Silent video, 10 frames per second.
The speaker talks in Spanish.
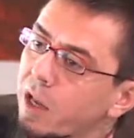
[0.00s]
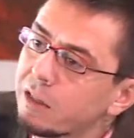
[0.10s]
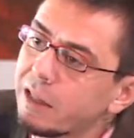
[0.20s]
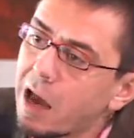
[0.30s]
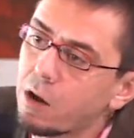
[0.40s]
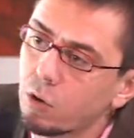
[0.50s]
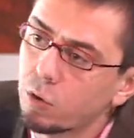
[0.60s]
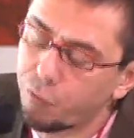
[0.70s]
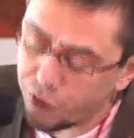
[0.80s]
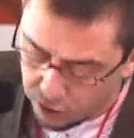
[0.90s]
el de la
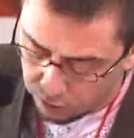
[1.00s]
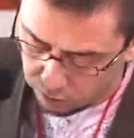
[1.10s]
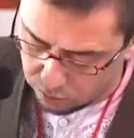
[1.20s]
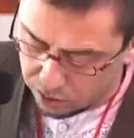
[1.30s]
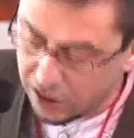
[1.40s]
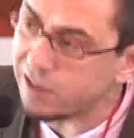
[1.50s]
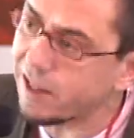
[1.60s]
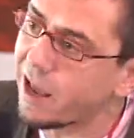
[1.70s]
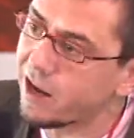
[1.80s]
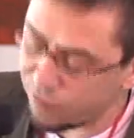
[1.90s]
corrupción y el
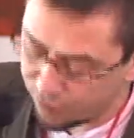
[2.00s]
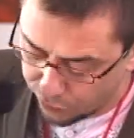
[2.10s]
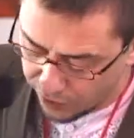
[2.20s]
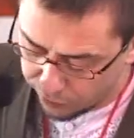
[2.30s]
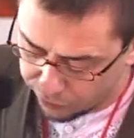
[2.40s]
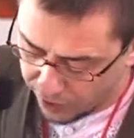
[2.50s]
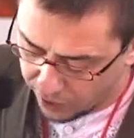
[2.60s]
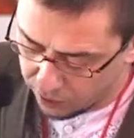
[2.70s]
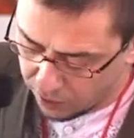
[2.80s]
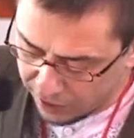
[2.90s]
de la ineficiencia,